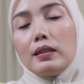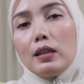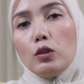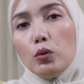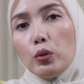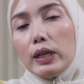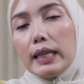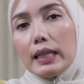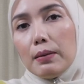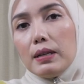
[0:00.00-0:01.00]
tentu
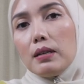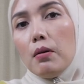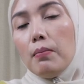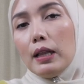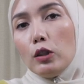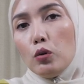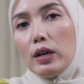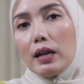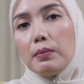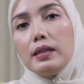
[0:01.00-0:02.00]
kita bisa membantu
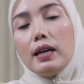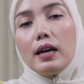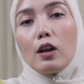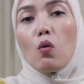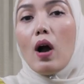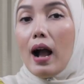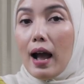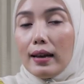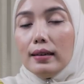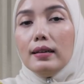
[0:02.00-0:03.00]
dengan menjaga
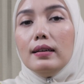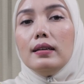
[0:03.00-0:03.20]
ruangan